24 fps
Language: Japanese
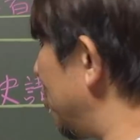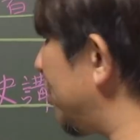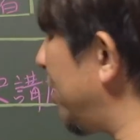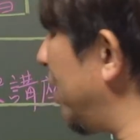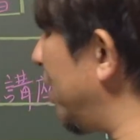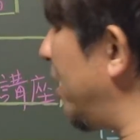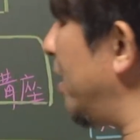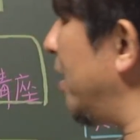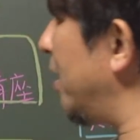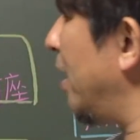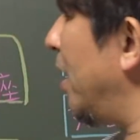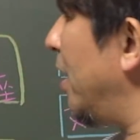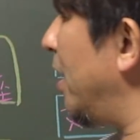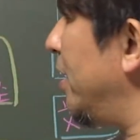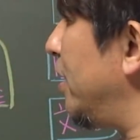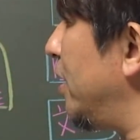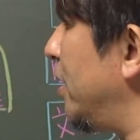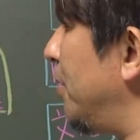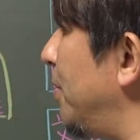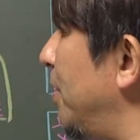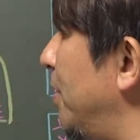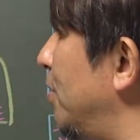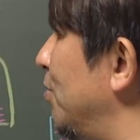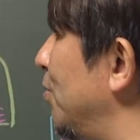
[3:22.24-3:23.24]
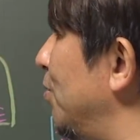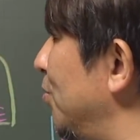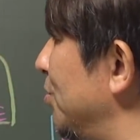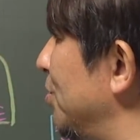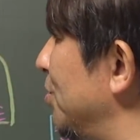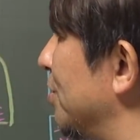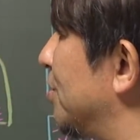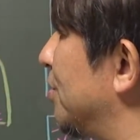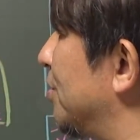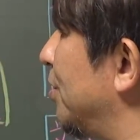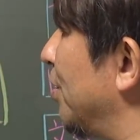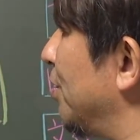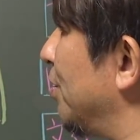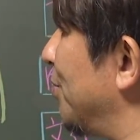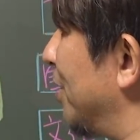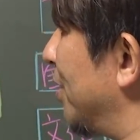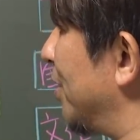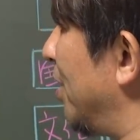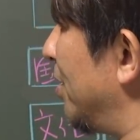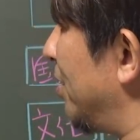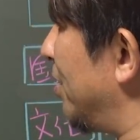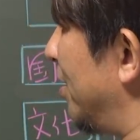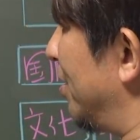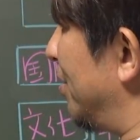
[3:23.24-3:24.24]
してハイレベル論述って今
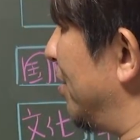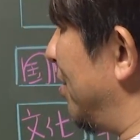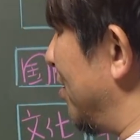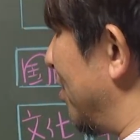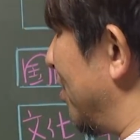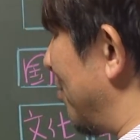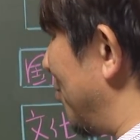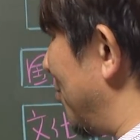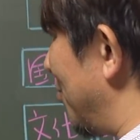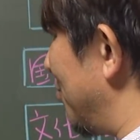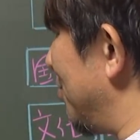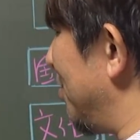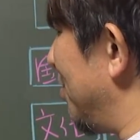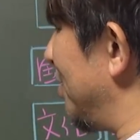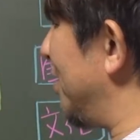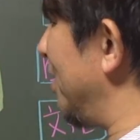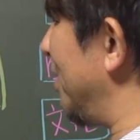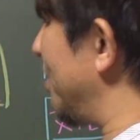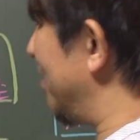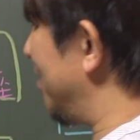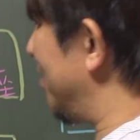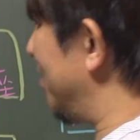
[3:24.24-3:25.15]
何回やってんだろう ?2 回やっ